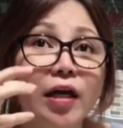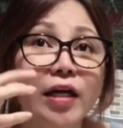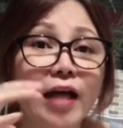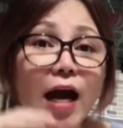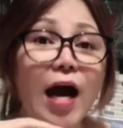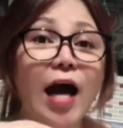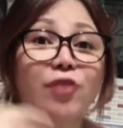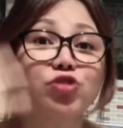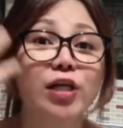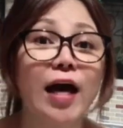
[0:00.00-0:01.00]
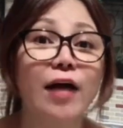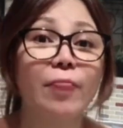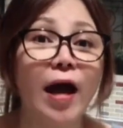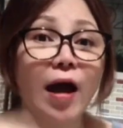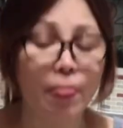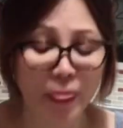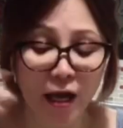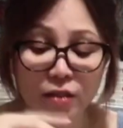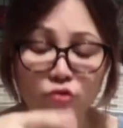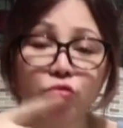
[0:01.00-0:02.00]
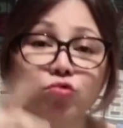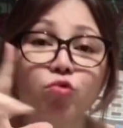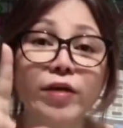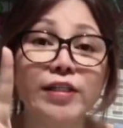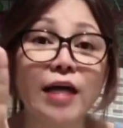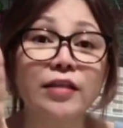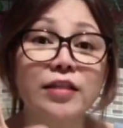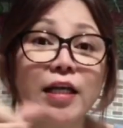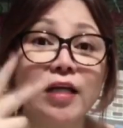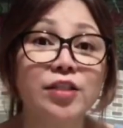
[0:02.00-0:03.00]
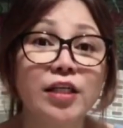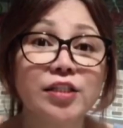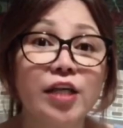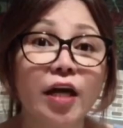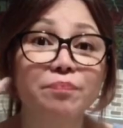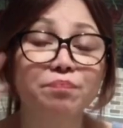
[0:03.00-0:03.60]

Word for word: nakaano sila, na, na two, two weeks ata silang chinecheck.